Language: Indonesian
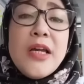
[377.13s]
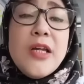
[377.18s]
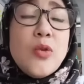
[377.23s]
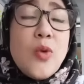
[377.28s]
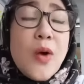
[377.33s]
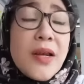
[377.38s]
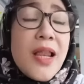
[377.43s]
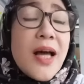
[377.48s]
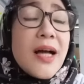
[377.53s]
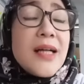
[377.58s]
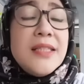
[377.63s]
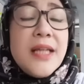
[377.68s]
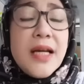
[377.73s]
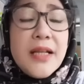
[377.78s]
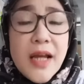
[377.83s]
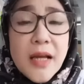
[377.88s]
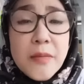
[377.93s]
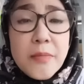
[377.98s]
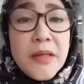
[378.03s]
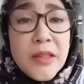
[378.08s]
itu adalah
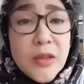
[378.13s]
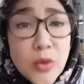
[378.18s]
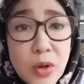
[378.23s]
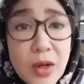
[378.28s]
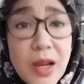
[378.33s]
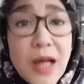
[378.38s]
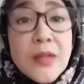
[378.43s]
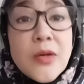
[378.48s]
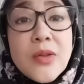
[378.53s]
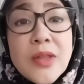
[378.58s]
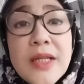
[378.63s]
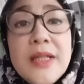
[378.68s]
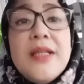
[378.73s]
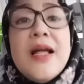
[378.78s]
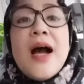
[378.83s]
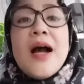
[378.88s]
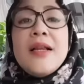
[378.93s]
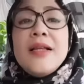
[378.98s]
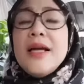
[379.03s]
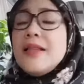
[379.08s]
kejadian betul atau
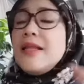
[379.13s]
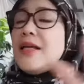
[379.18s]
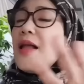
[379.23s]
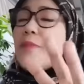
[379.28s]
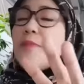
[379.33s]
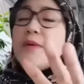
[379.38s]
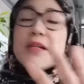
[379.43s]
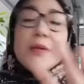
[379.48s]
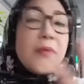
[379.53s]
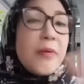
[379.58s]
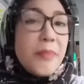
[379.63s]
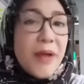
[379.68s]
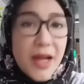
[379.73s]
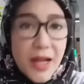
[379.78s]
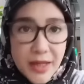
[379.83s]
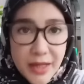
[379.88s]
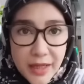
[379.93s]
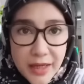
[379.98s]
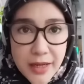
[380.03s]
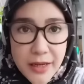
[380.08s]
tidak dia tidak bisa
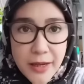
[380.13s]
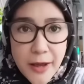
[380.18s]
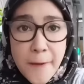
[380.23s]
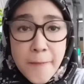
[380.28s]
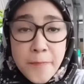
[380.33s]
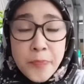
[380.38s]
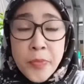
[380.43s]
membela dirinya